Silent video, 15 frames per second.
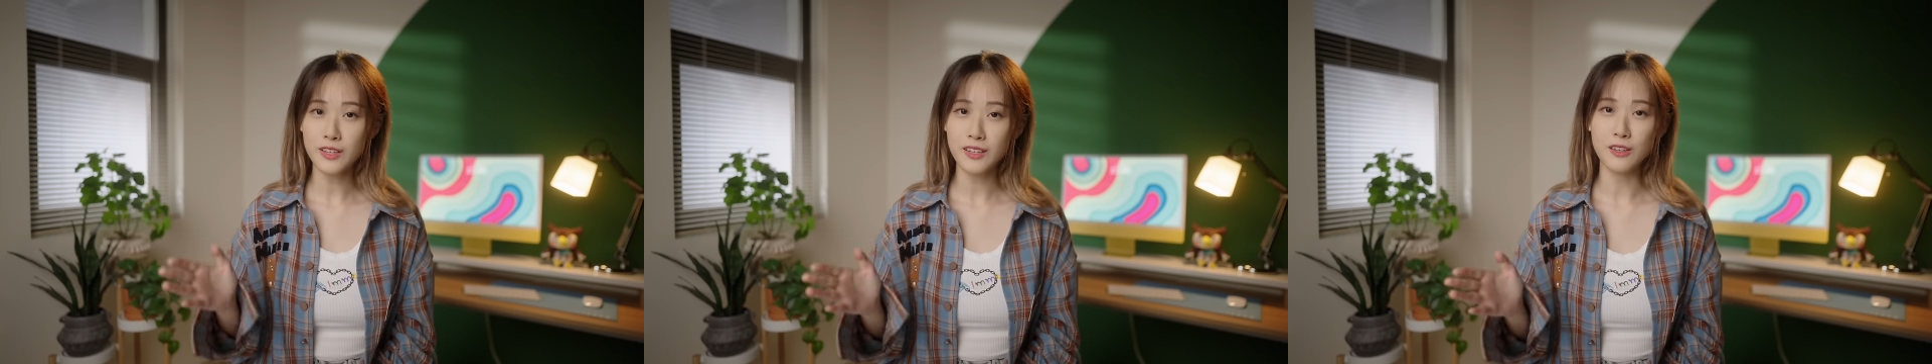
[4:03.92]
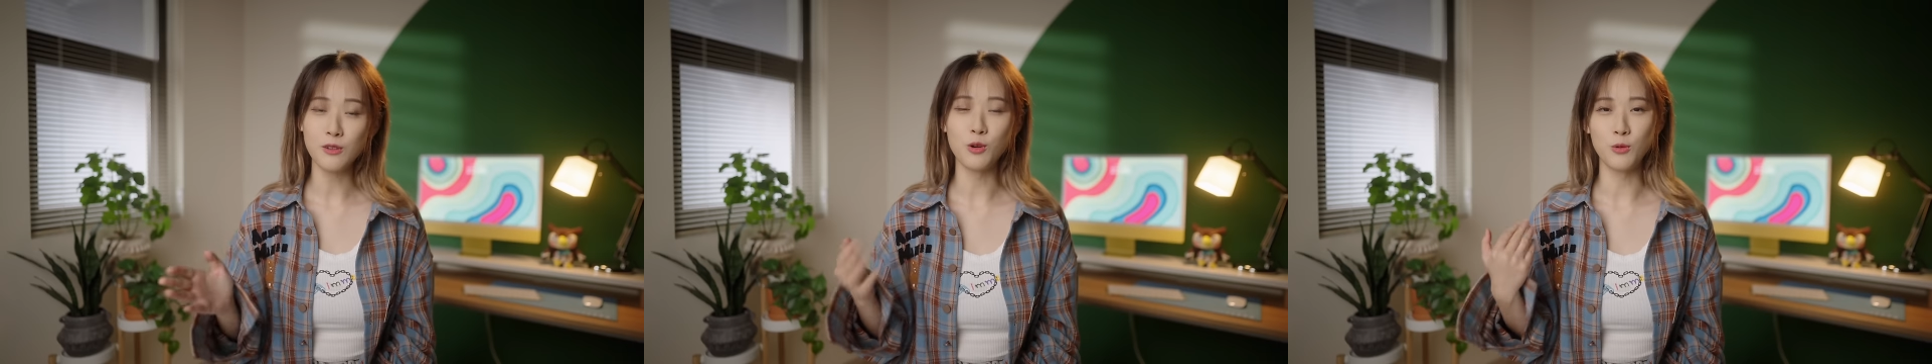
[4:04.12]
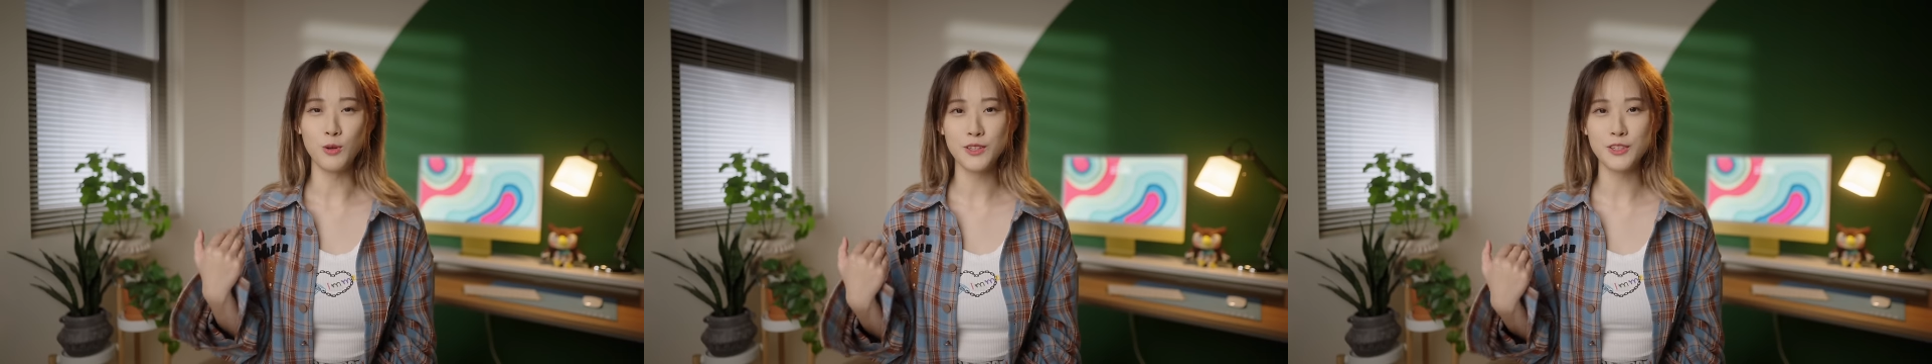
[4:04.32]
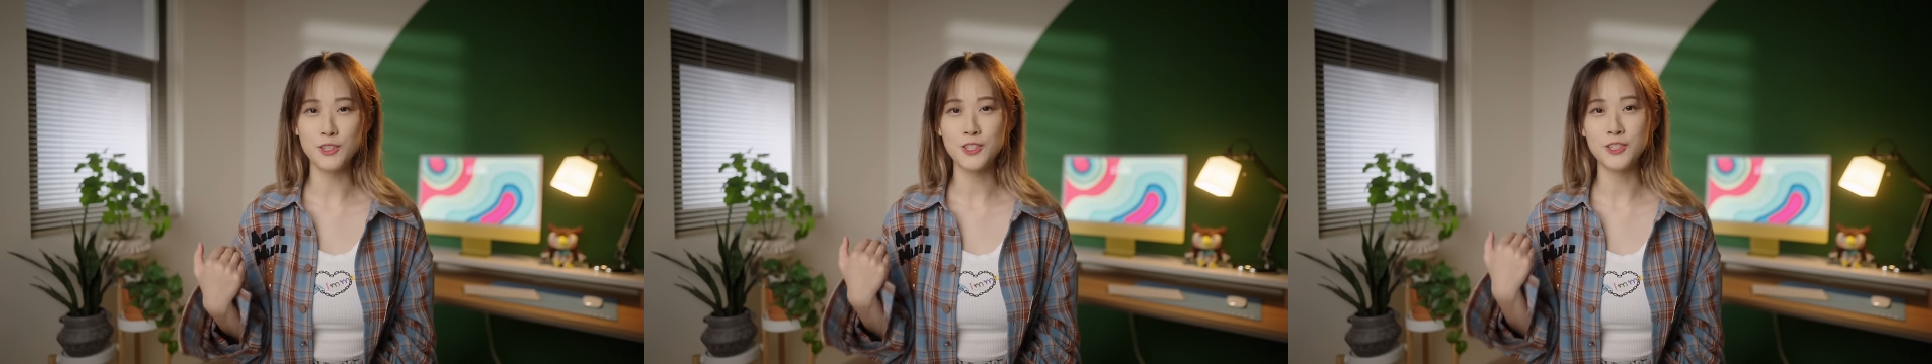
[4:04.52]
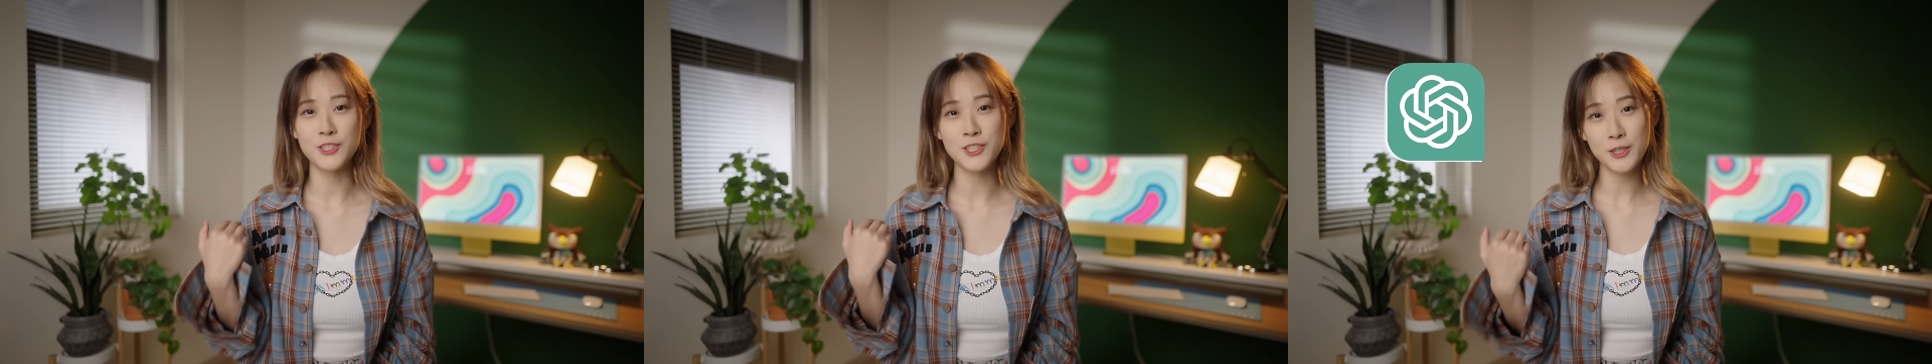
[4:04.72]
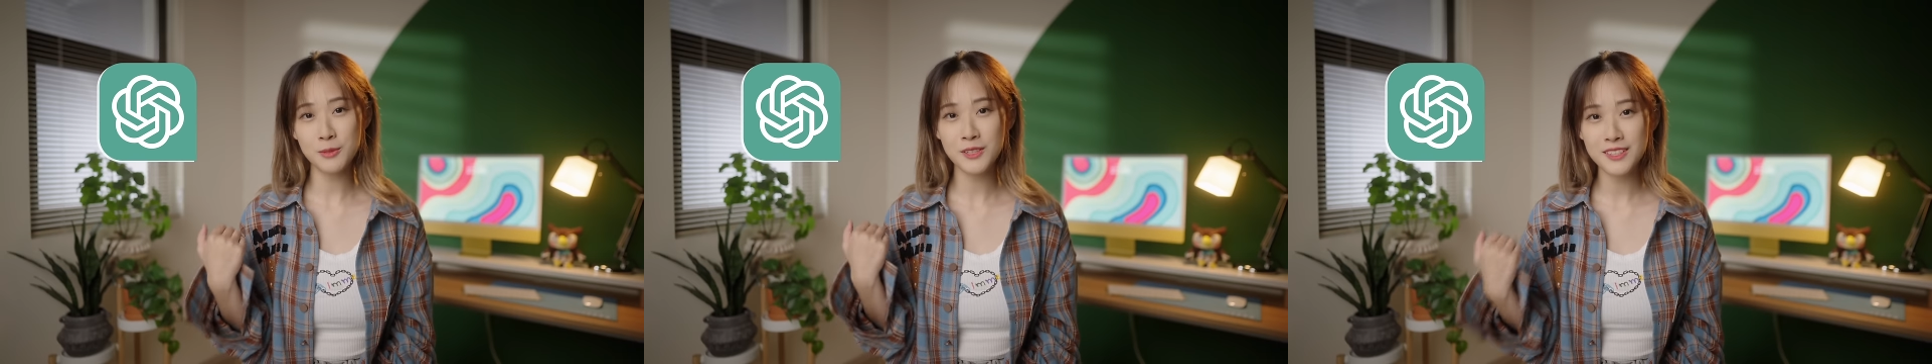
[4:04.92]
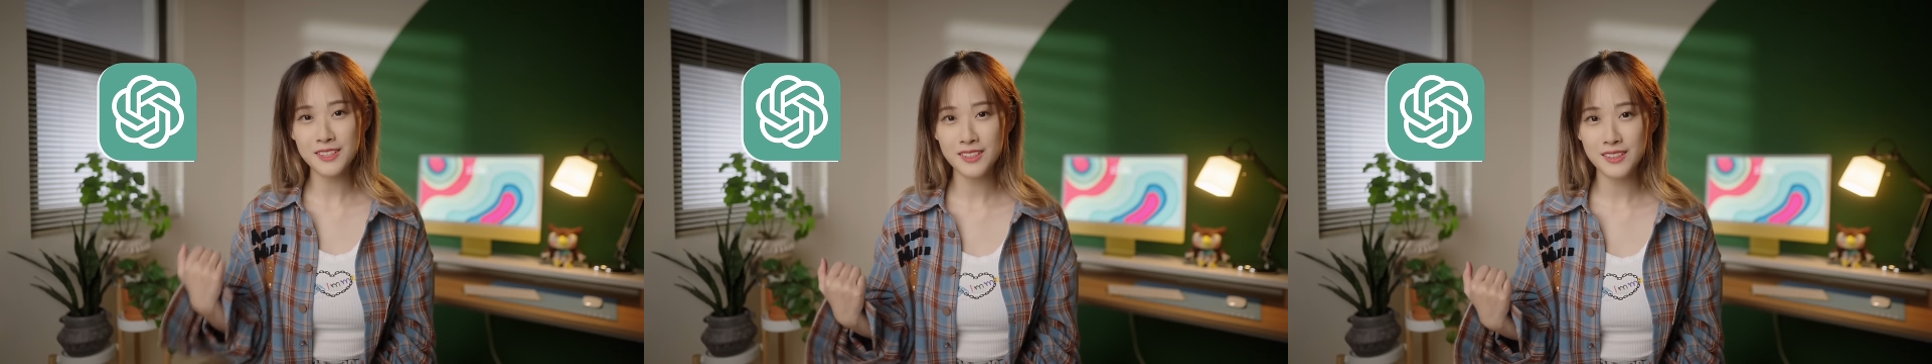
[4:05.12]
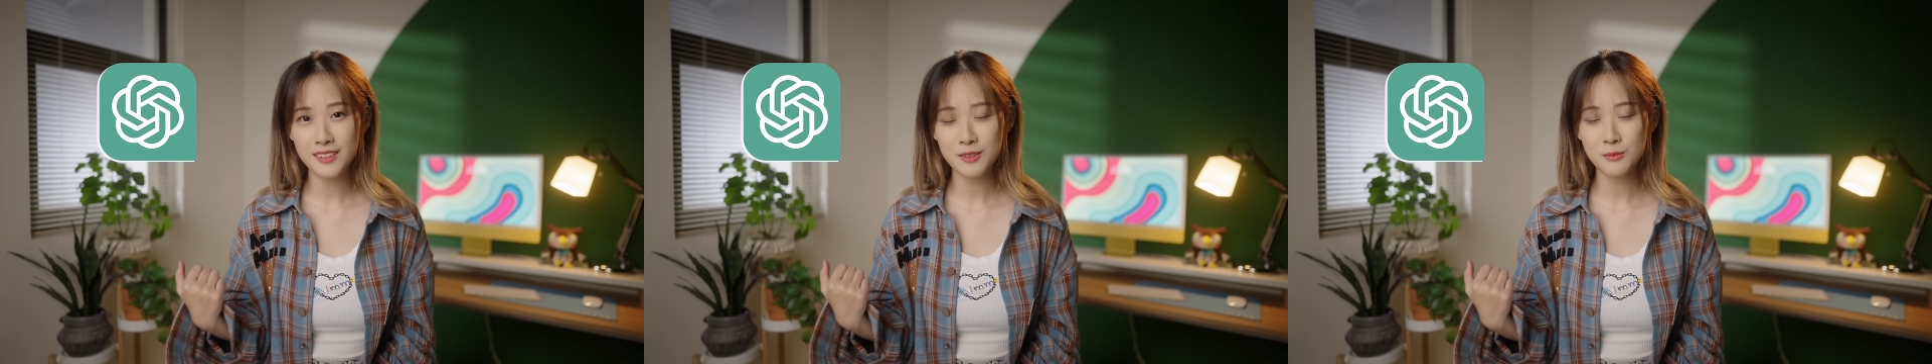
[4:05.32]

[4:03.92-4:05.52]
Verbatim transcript: 以我问的是 GPT。